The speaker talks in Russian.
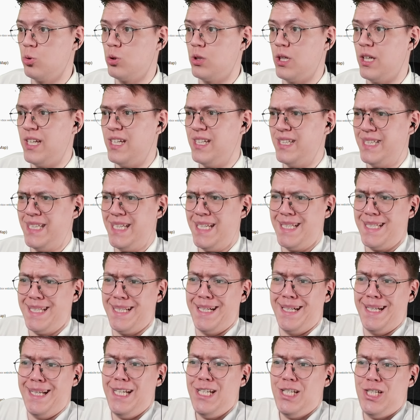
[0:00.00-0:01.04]
Тут какие-то есть
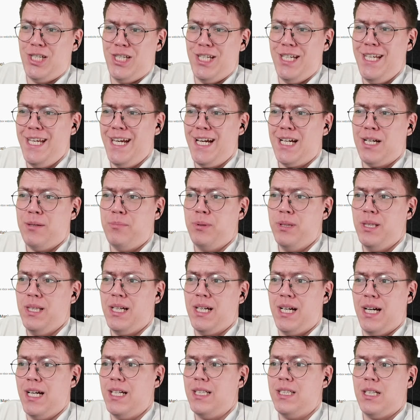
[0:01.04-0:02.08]
гличи, якобы на
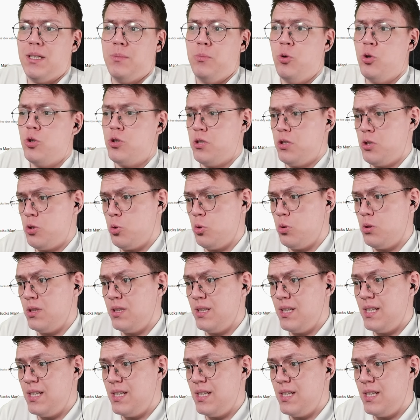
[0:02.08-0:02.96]
картах можно что-то